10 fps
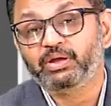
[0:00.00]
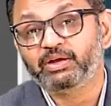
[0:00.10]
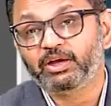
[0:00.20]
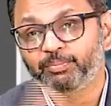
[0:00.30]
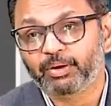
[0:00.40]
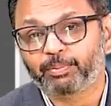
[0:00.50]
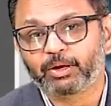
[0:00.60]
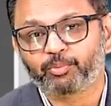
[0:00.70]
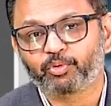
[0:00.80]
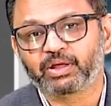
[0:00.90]
ఈ ట్రీట్మెంట్
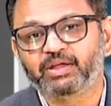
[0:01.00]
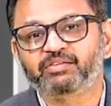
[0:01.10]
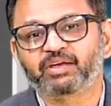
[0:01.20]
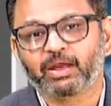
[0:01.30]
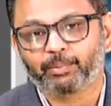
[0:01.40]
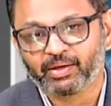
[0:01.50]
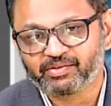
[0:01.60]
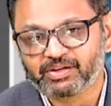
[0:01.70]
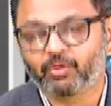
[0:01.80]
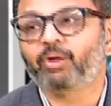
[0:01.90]
పరిపూర్ణంగా ఇచ్చే
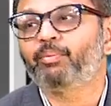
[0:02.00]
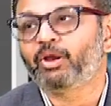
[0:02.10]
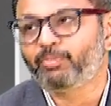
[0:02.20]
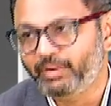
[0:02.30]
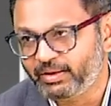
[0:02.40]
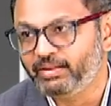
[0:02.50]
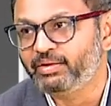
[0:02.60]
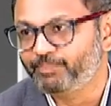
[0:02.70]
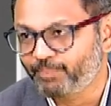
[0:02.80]
కెపాసిటీ కూడా మాలో పెరిగింది